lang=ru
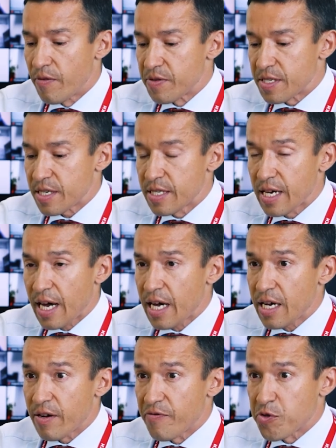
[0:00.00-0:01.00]

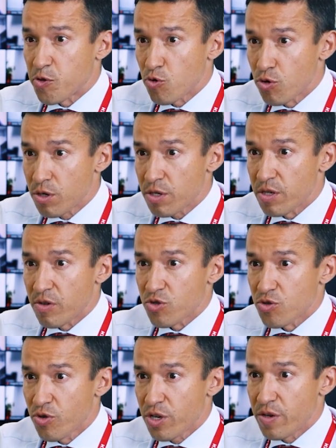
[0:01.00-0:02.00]
Всегда все
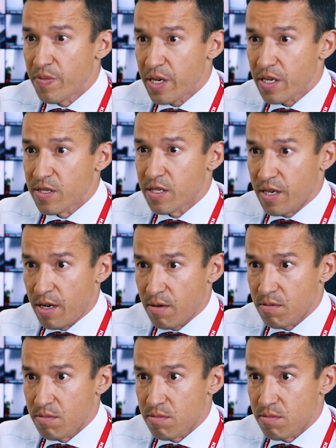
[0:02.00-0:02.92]
должно иметь цель.